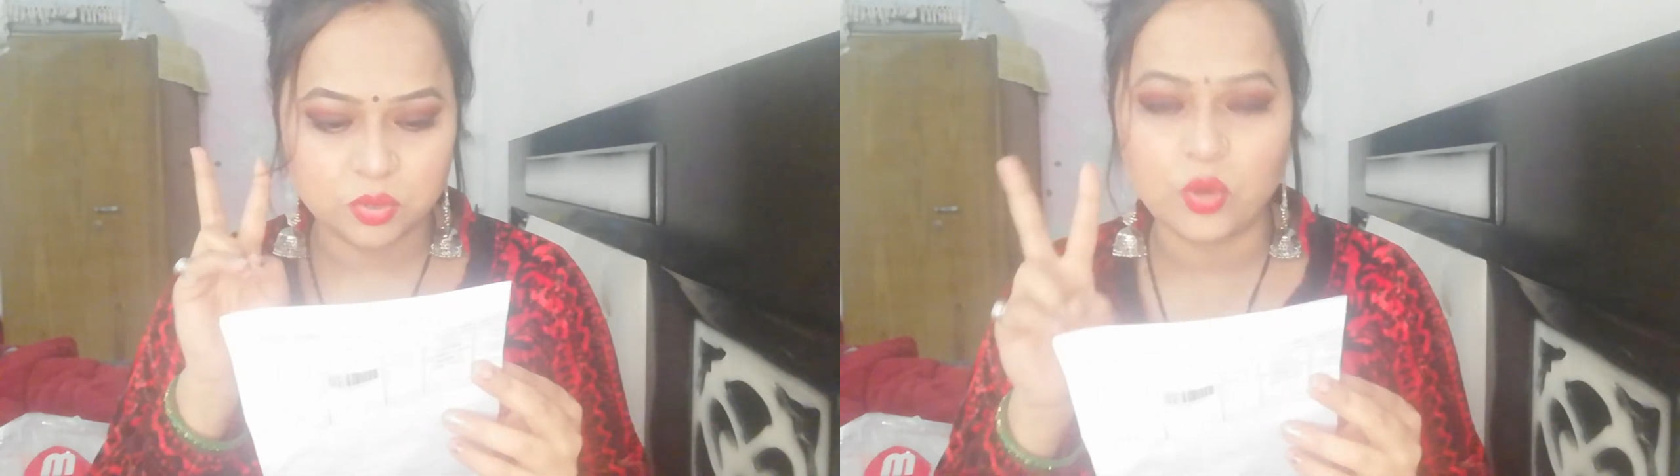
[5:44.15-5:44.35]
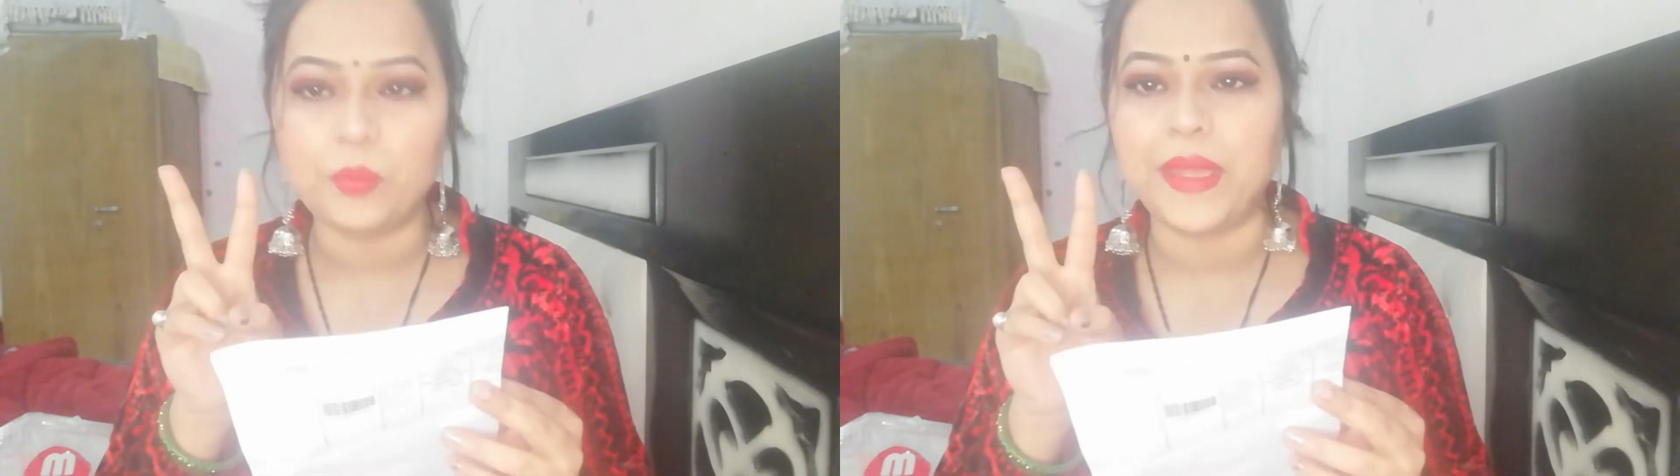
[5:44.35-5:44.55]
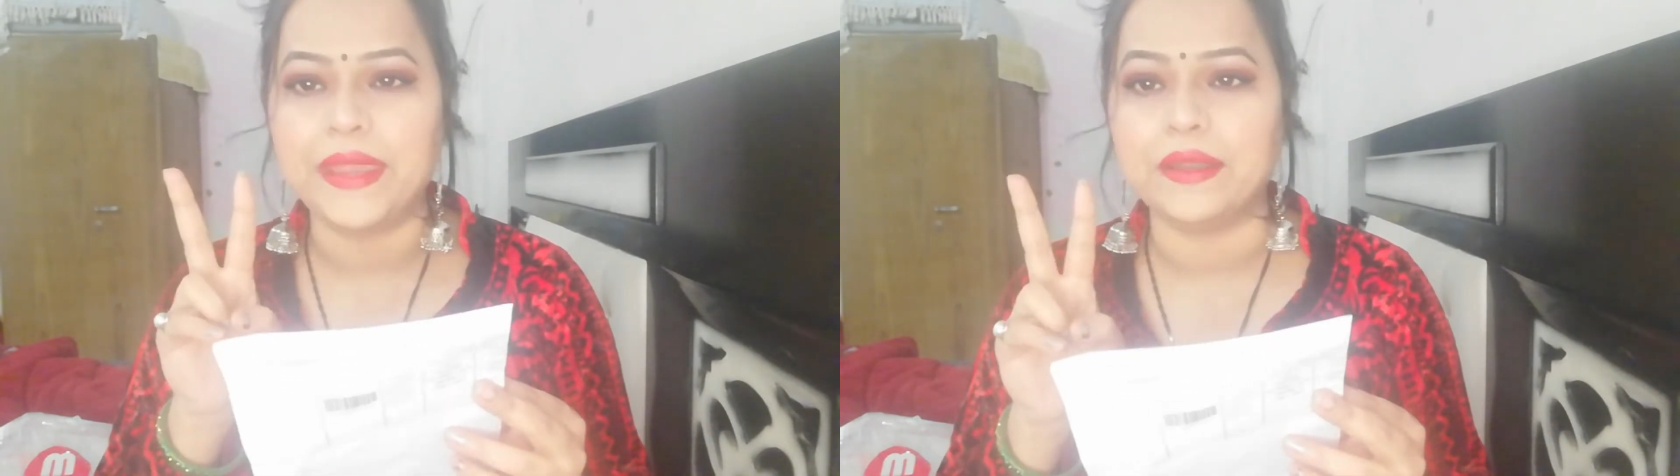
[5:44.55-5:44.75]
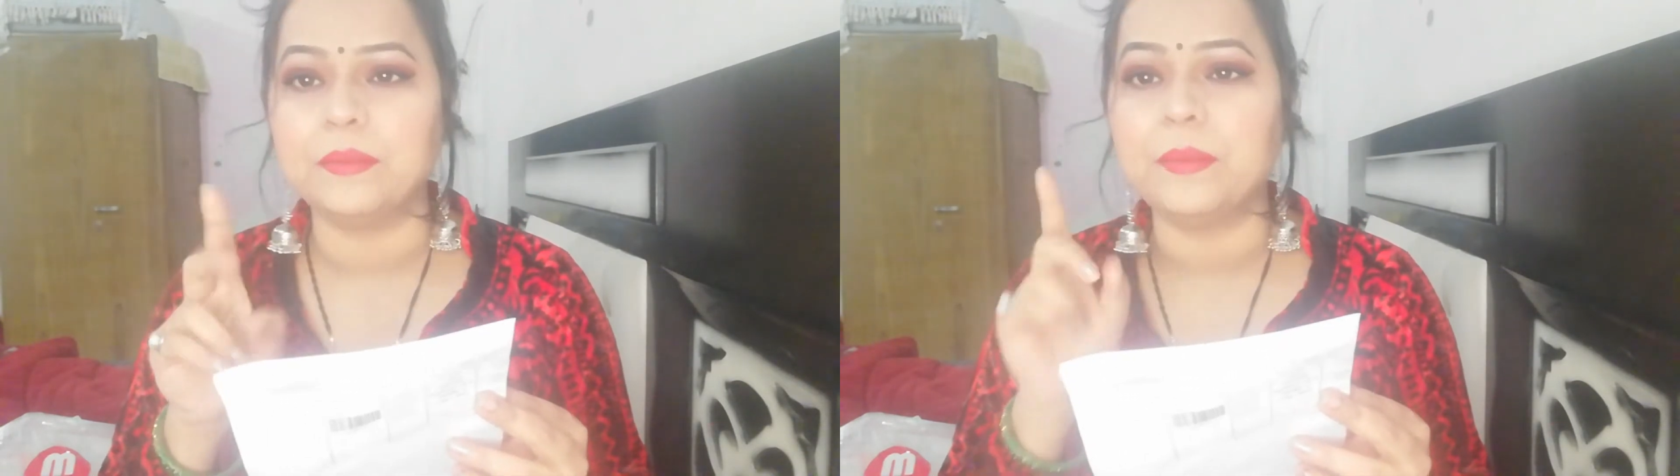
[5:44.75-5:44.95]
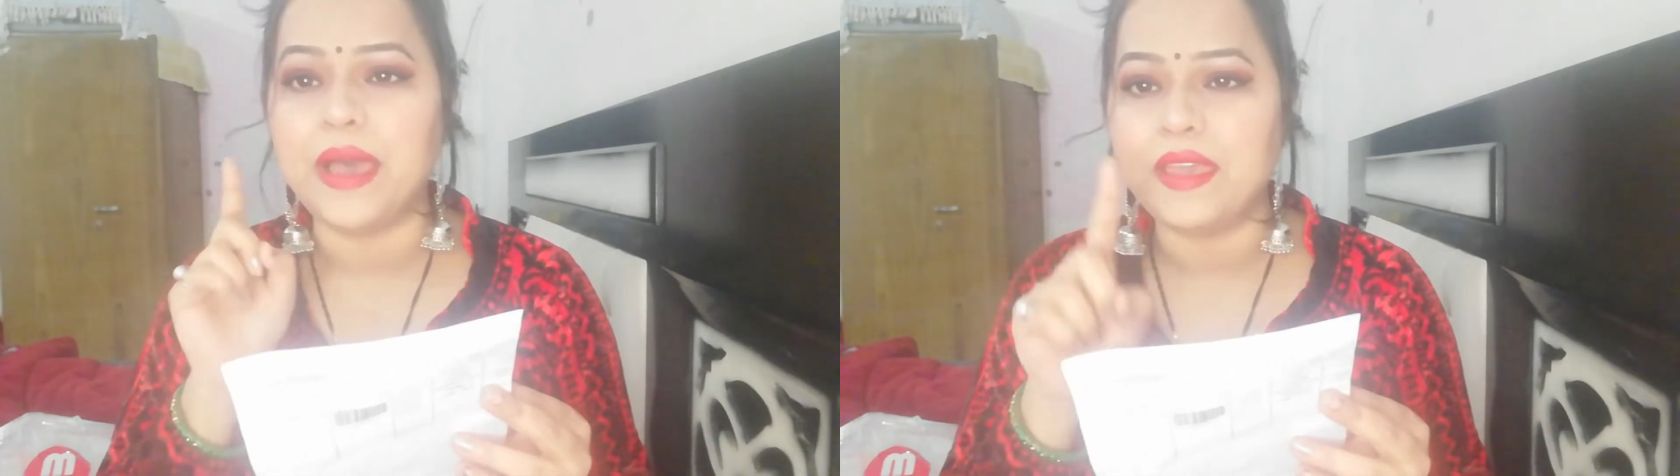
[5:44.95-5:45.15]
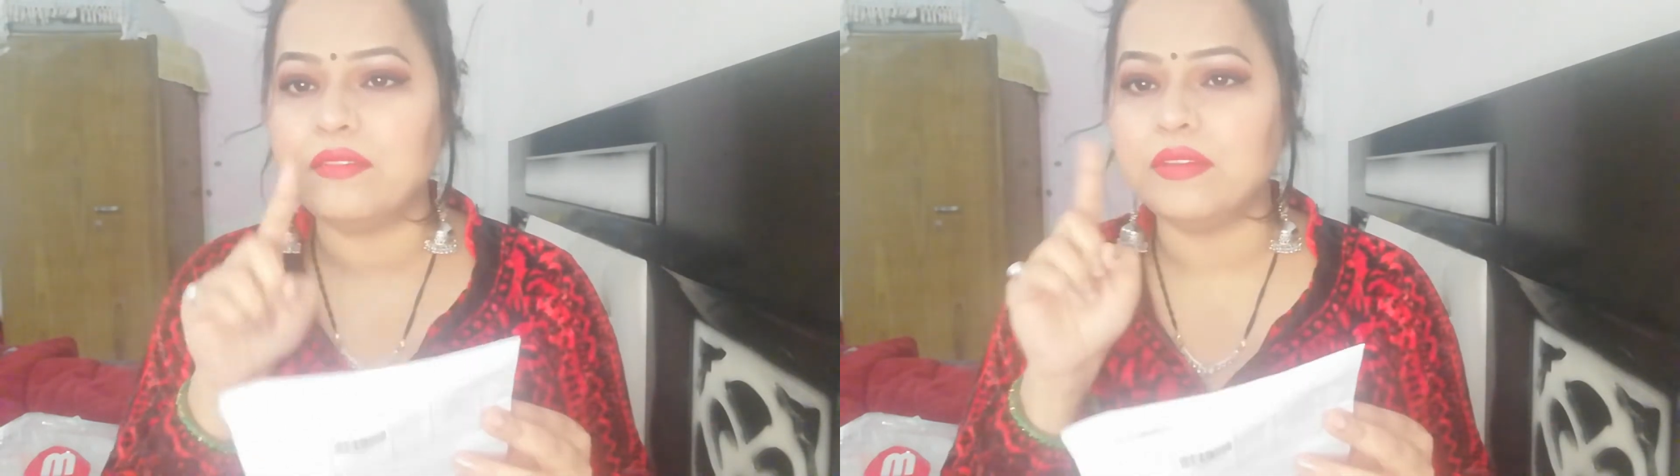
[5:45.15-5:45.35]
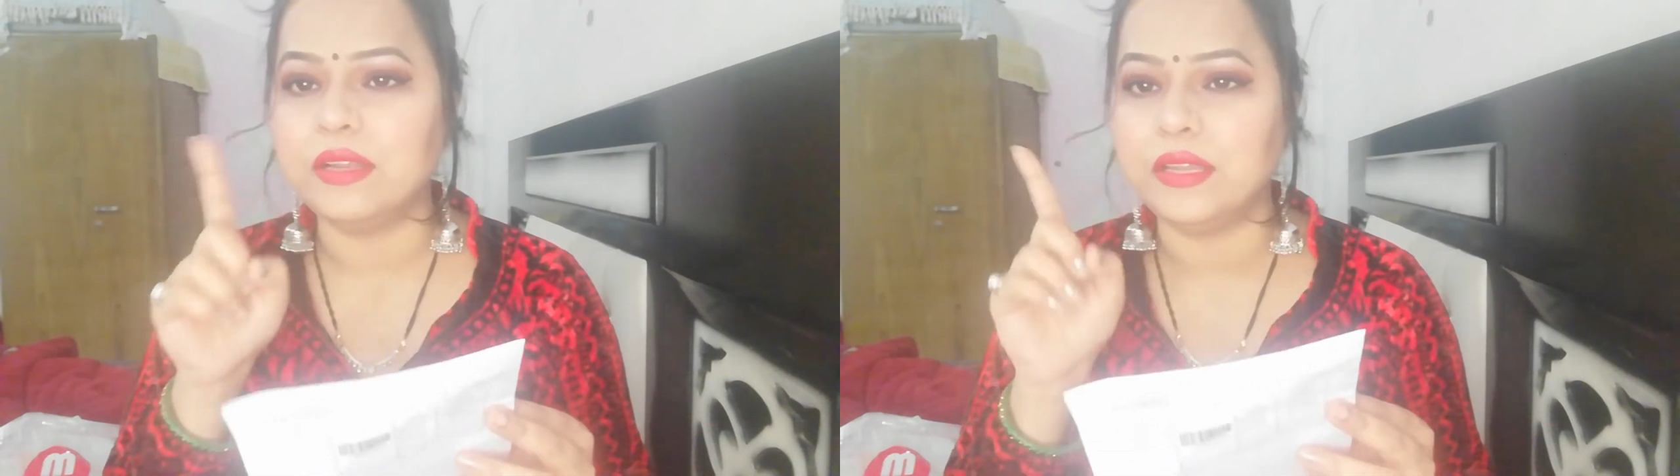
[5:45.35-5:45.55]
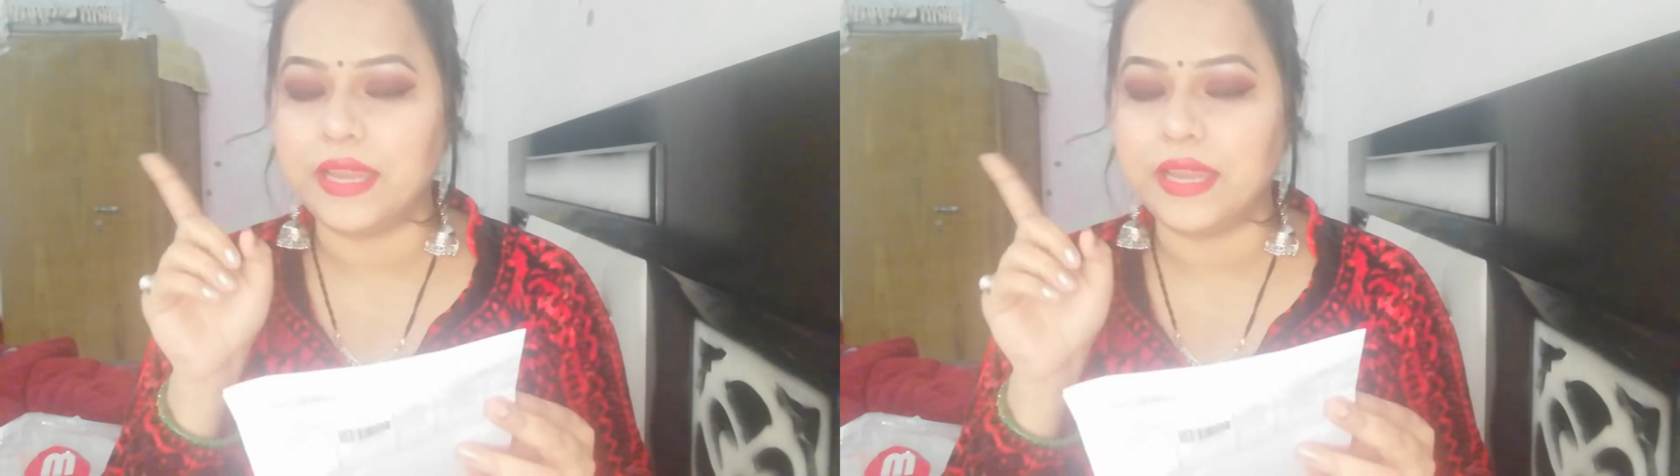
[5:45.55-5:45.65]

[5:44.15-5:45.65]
दो पैकेट बाय वन